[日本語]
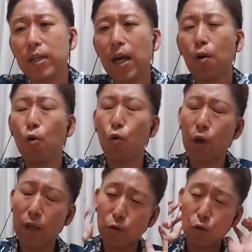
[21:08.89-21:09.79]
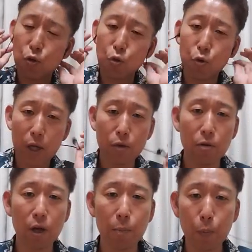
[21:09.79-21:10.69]
いやこの辺の表現
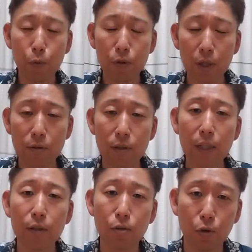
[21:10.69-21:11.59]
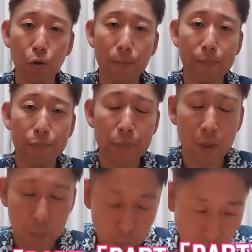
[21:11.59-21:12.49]
力がやっぱもうさすがですよ
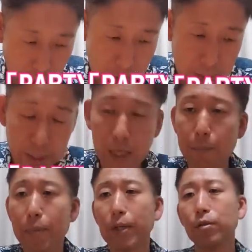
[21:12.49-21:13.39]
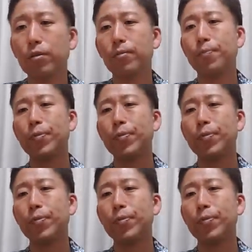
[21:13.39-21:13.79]
もう安定感抜群